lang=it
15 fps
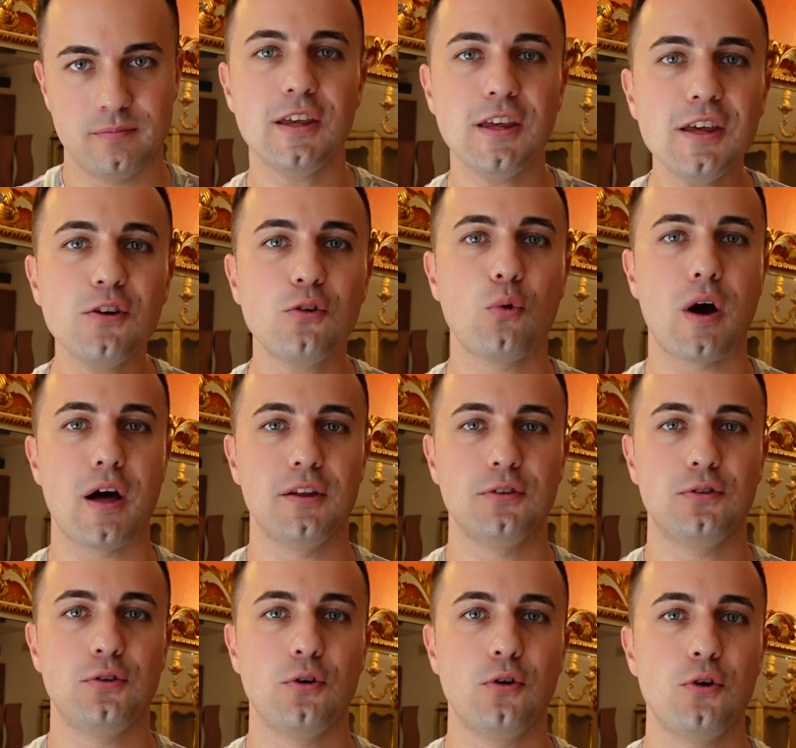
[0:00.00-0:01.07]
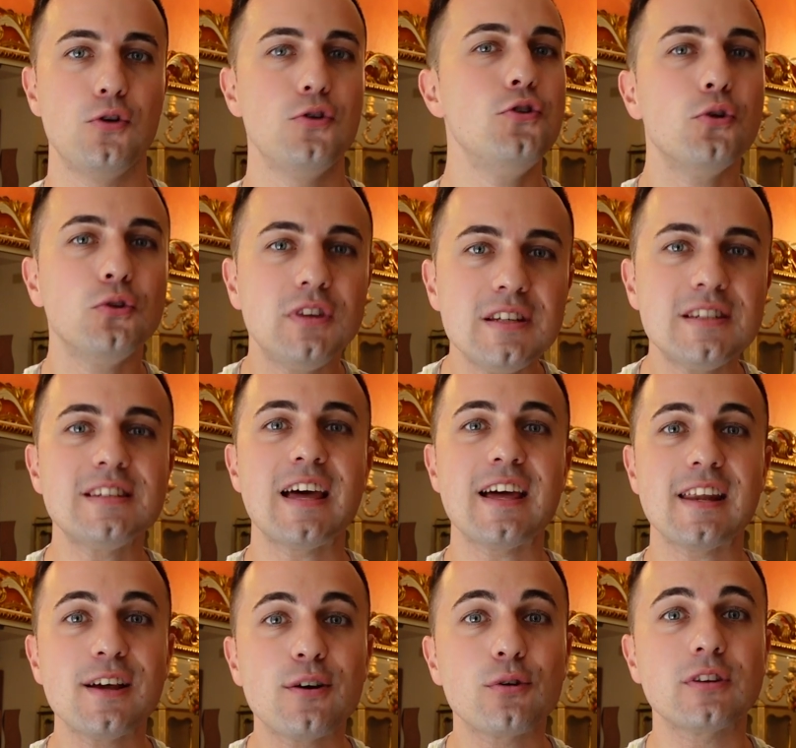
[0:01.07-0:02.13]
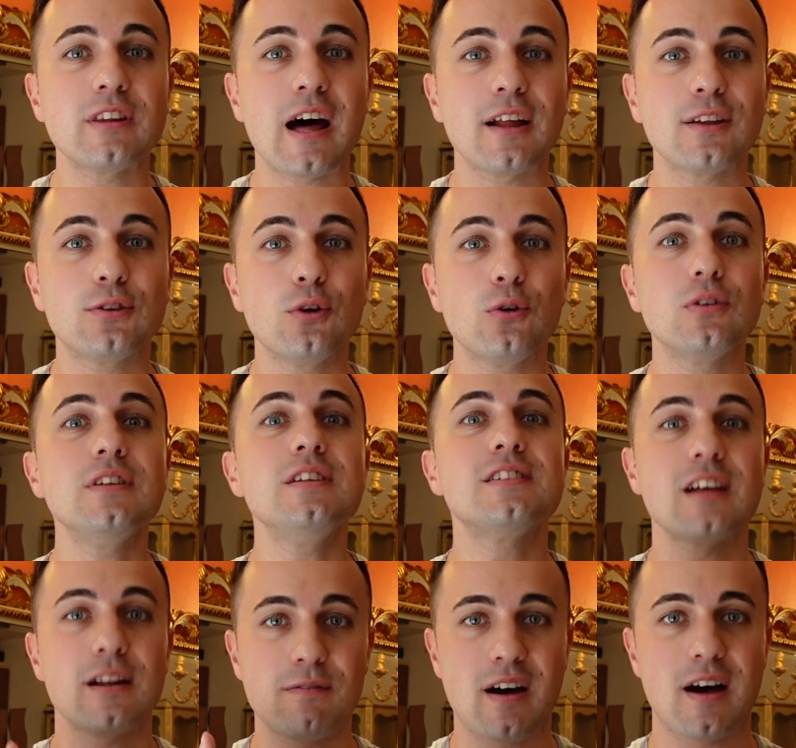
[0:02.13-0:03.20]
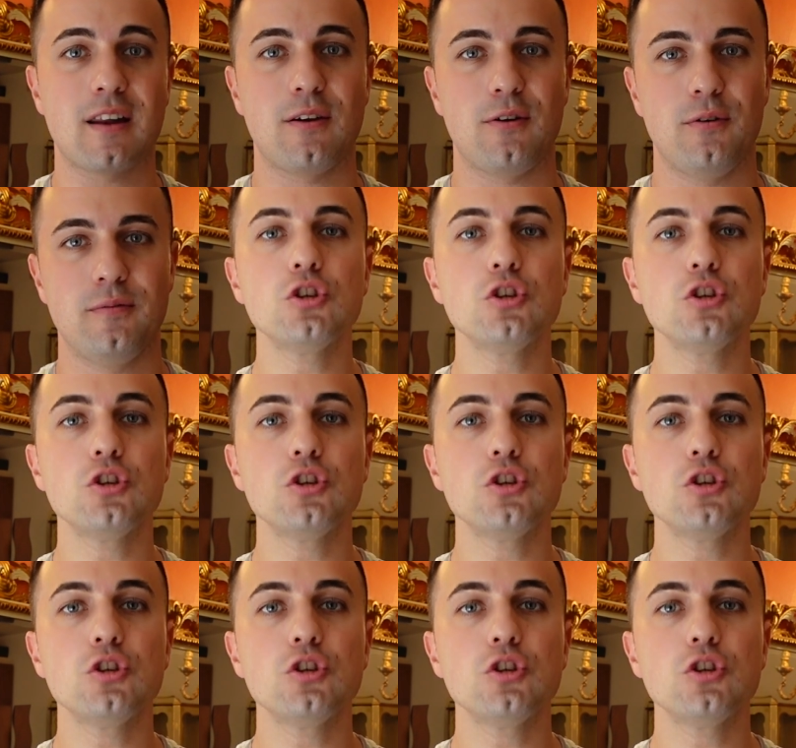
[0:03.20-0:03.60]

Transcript: in quanto non ti sei ricordato di salvarlo.